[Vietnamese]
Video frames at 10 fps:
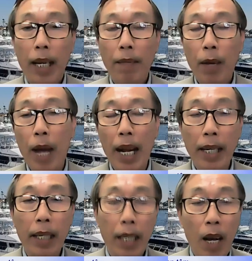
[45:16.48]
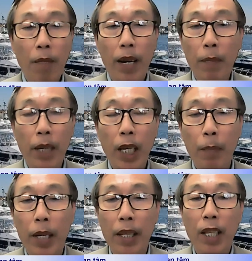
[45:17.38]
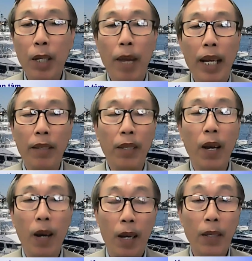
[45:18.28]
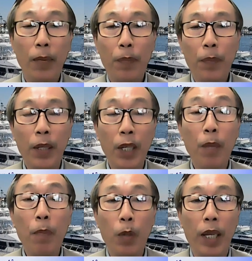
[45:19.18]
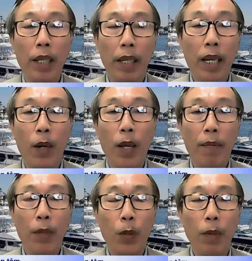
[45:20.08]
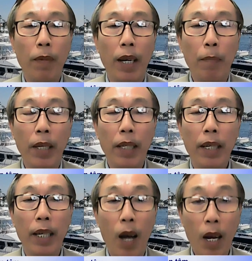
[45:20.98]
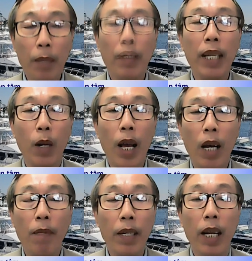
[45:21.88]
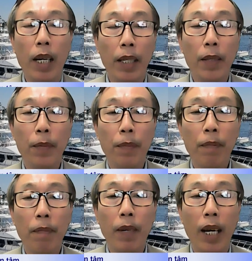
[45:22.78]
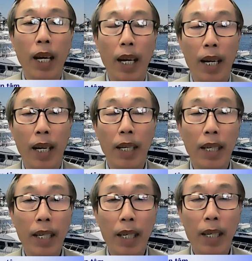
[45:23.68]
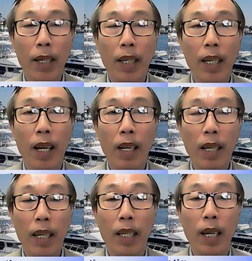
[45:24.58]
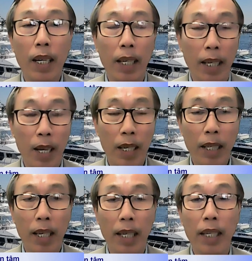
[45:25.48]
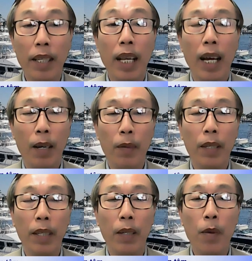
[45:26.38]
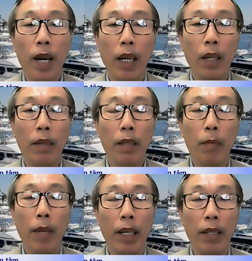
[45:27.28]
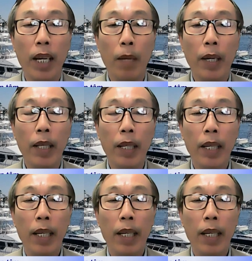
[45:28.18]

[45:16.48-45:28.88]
cái văn bản này thì nó không phải là một cái hiệp định thương mại tự do tự do mậu dịch giữa Đài Loan và Mỹ cái đó thì bên Đài Loan họ vẫn đợi và ừ, nó có thể nói là cái đó sẽ là cái đỉnh cao giữa quan hệ thương mại giữa hai bên